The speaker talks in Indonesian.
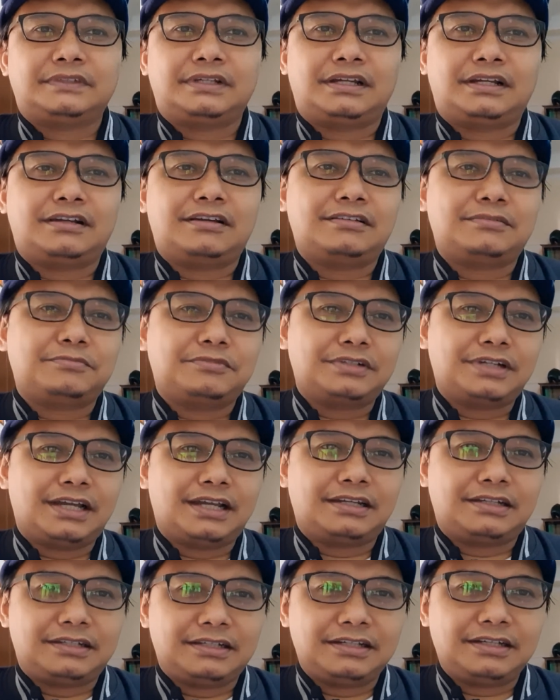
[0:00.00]
Nah, kalaupun
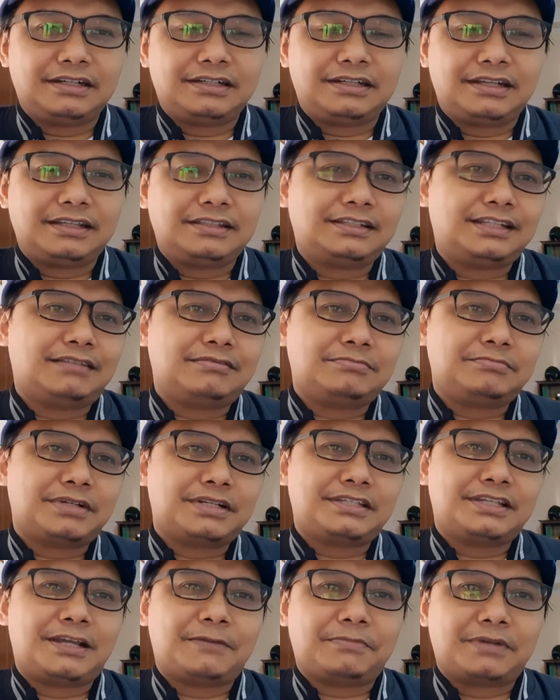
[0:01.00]
hadir, dia tidak
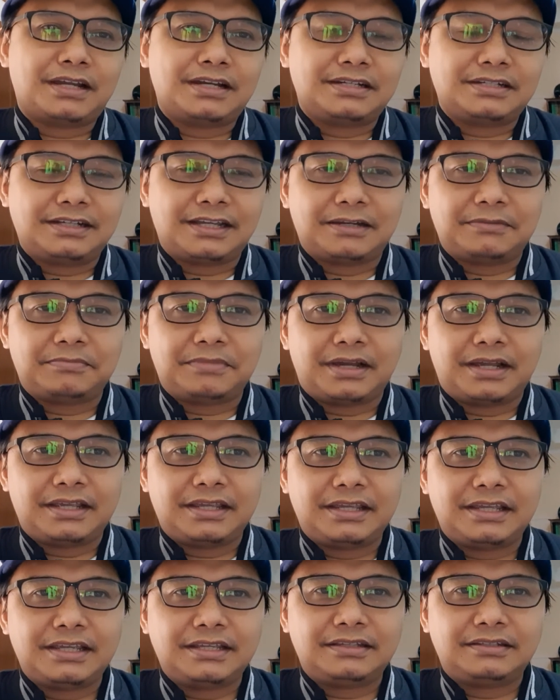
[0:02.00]
mempersiapkan dengan
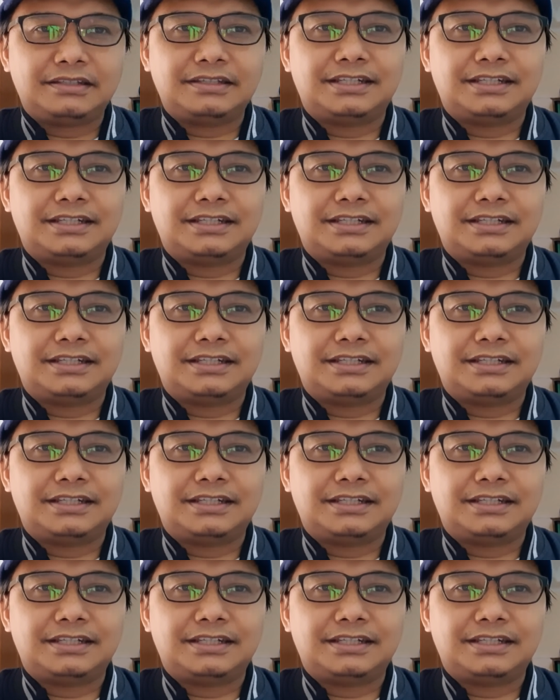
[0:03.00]
baik,